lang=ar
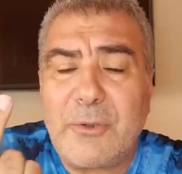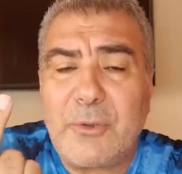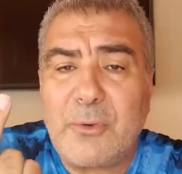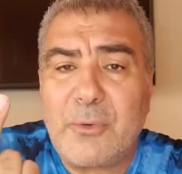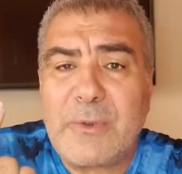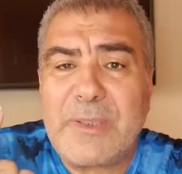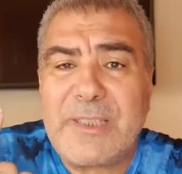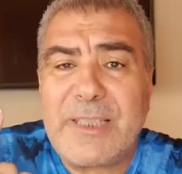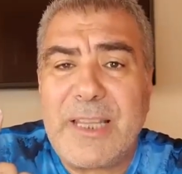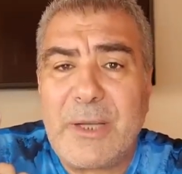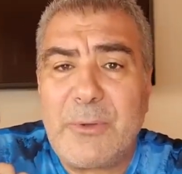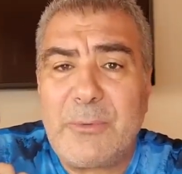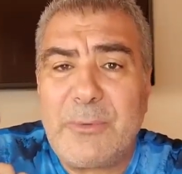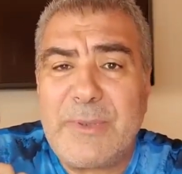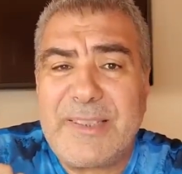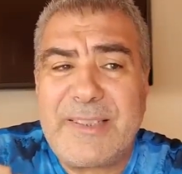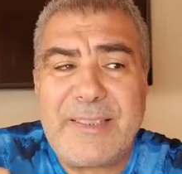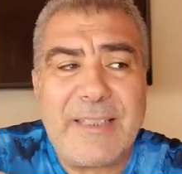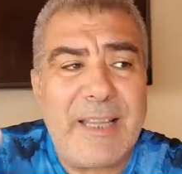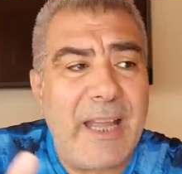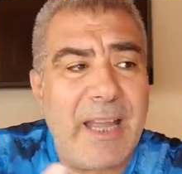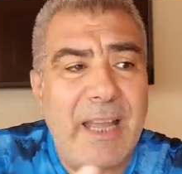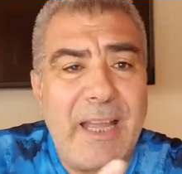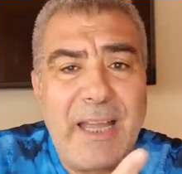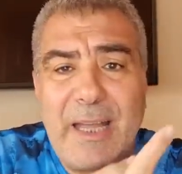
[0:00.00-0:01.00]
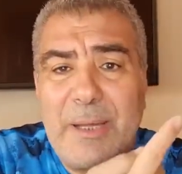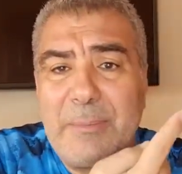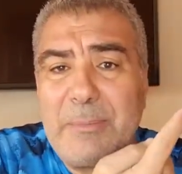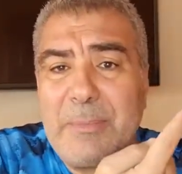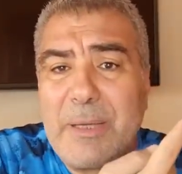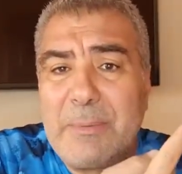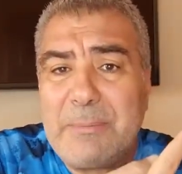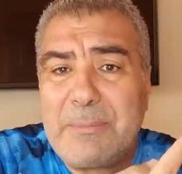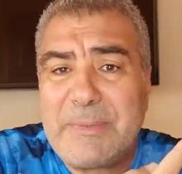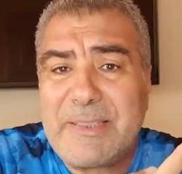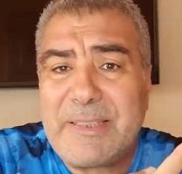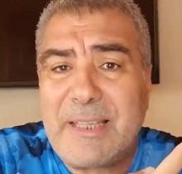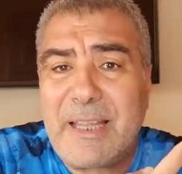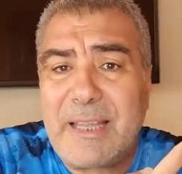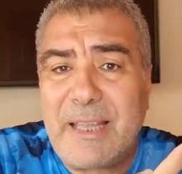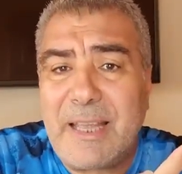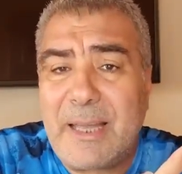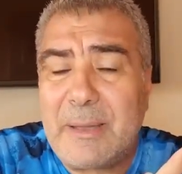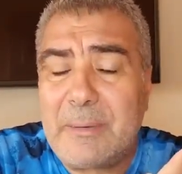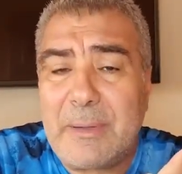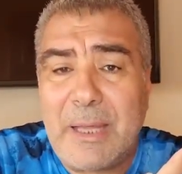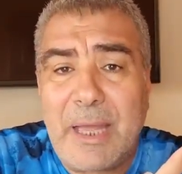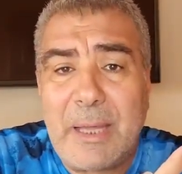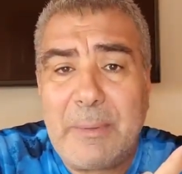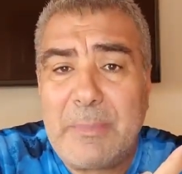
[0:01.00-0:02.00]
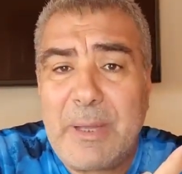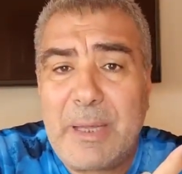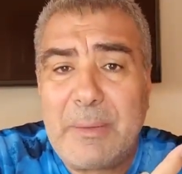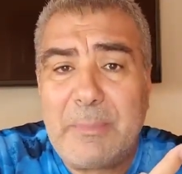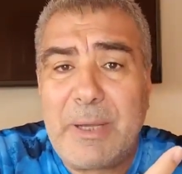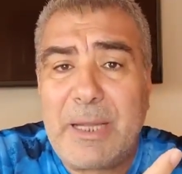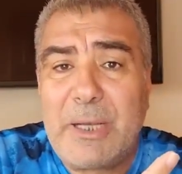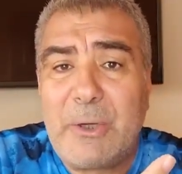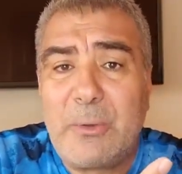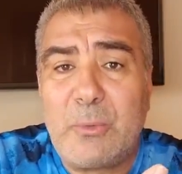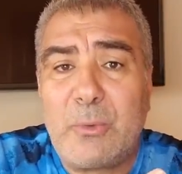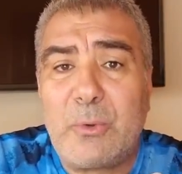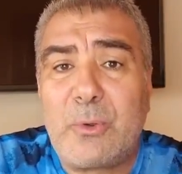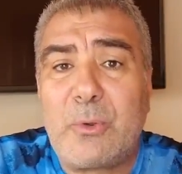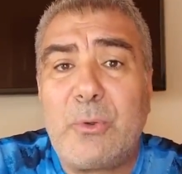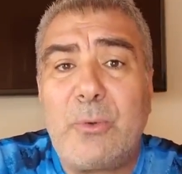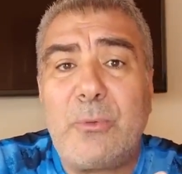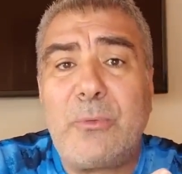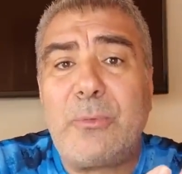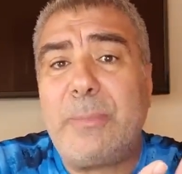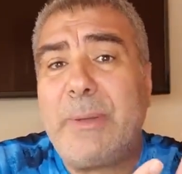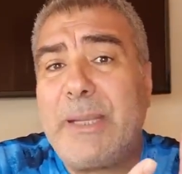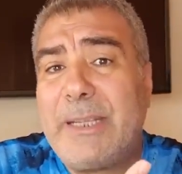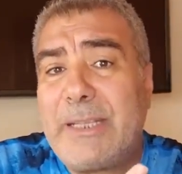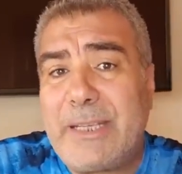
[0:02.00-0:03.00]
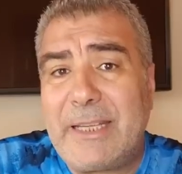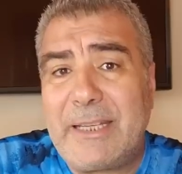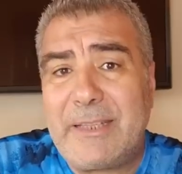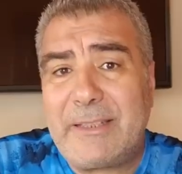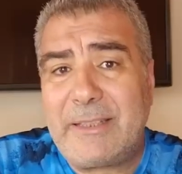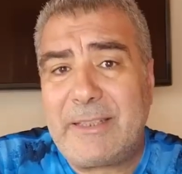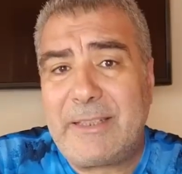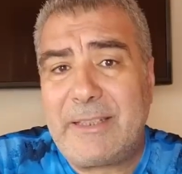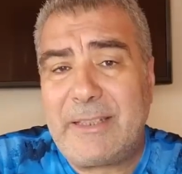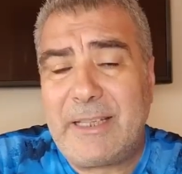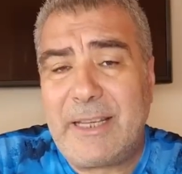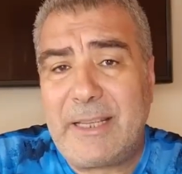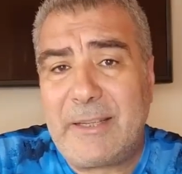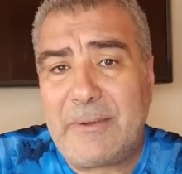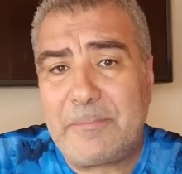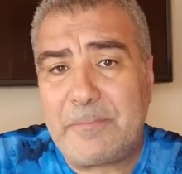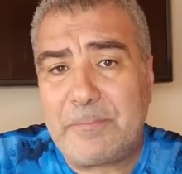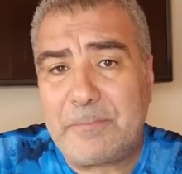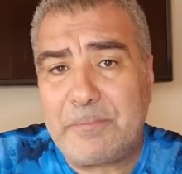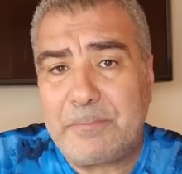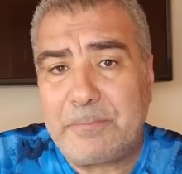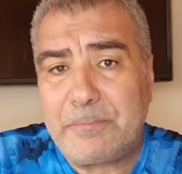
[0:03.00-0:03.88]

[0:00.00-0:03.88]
تساوي ساعة أمام, ساعة أمام الوقوف بين يدي الله